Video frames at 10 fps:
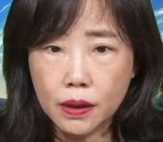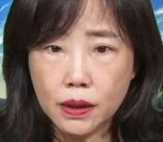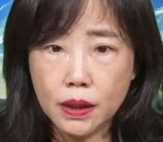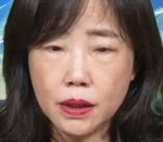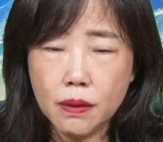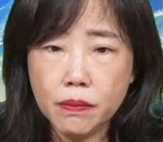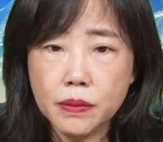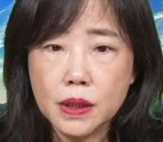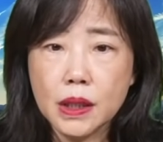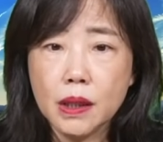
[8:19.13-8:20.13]
你
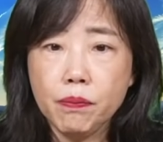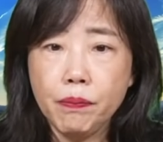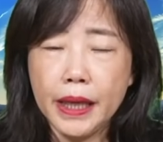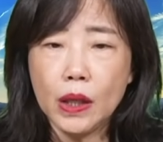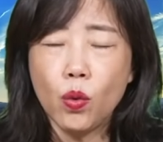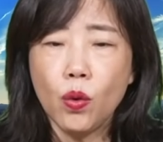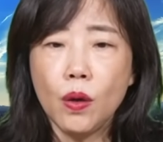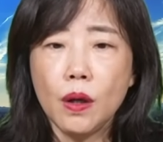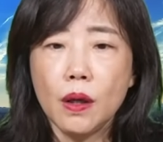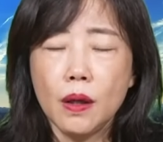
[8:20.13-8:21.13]
这个美
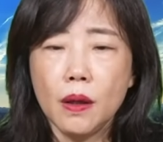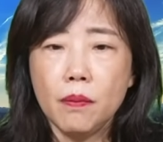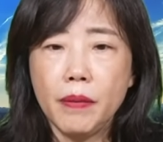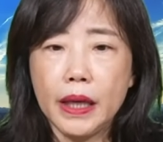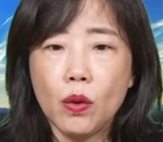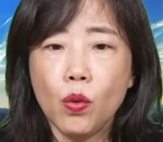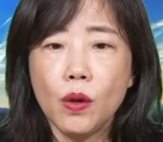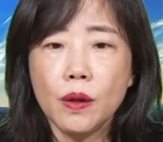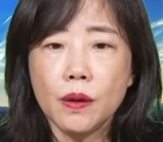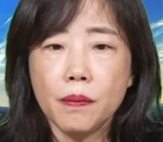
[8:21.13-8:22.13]
国美
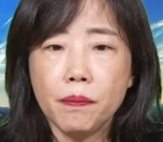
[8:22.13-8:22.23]
国。